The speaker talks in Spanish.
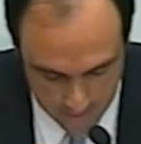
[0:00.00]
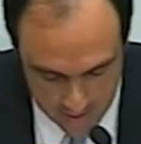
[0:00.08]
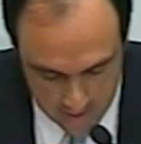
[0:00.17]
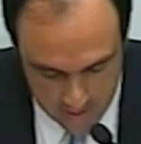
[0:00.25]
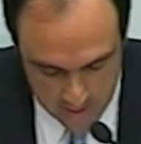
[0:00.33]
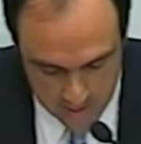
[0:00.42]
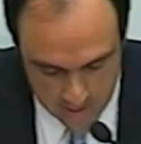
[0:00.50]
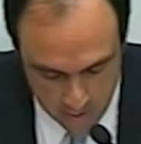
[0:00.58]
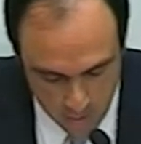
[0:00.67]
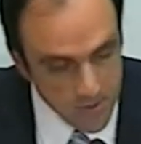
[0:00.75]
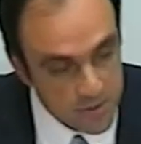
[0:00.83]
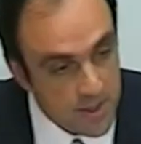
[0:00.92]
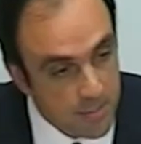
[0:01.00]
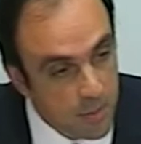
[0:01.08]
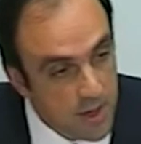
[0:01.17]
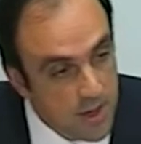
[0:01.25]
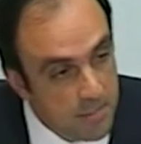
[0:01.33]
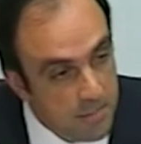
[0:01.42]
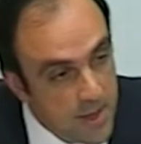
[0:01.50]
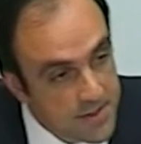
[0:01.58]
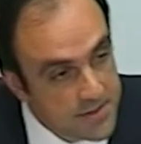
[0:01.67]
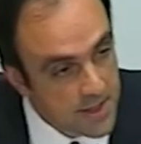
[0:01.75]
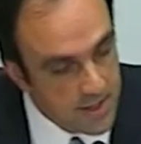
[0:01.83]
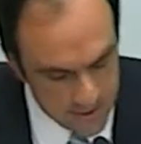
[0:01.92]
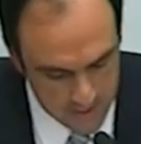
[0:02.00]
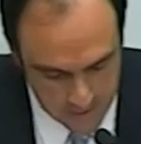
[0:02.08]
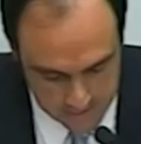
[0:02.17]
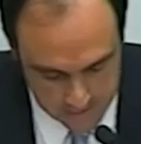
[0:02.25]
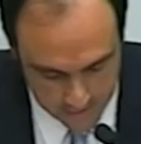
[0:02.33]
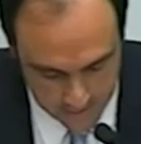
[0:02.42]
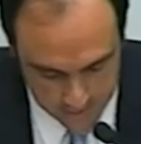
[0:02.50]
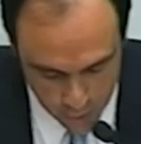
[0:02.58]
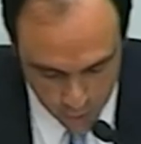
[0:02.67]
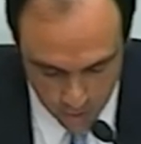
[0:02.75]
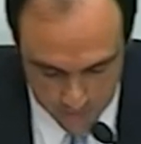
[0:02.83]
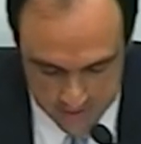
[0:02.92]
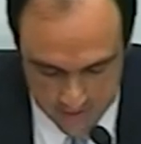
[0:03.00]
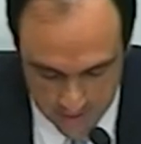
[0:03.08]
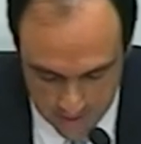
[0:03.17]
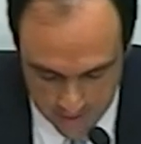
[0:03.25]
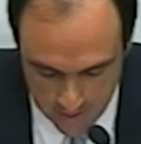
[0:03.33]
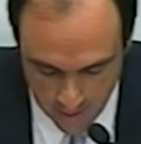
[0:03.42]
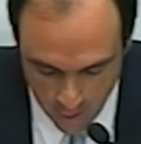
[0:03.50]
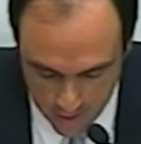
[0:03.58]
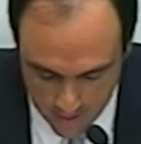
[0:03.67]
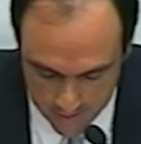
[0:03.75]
Y vamos a poner en marcha la integración domiciliaria local,